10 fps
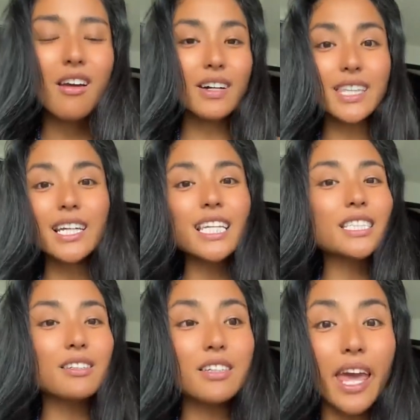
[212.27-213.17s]
私た
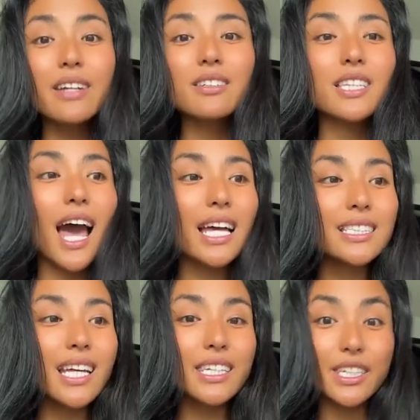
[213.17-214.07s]
ちの言語で明日、
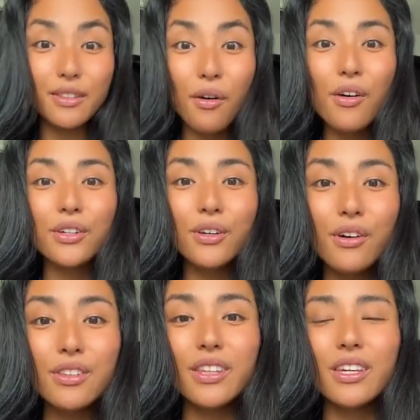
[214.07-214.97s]
昨日、
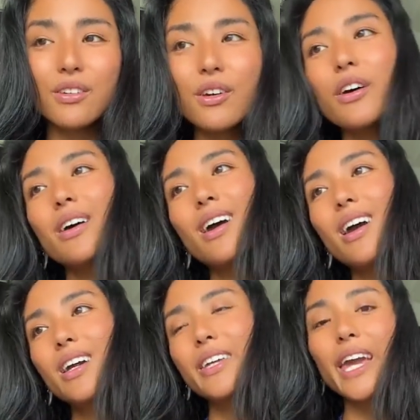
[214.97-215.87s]
今日っていう
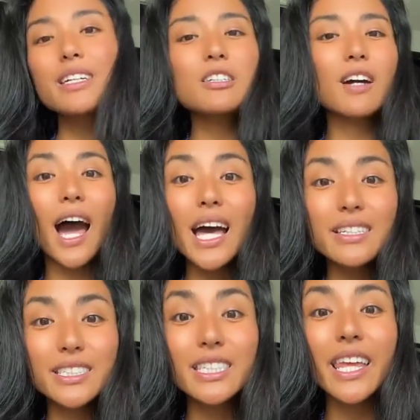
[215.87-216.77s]
言語があ
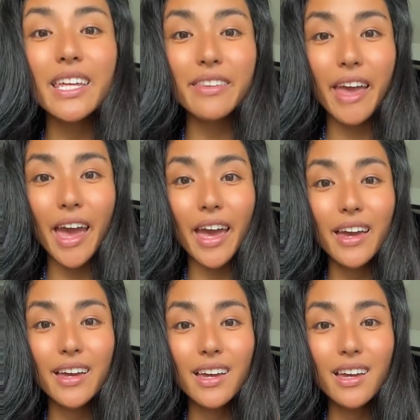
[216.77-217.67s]
る時点で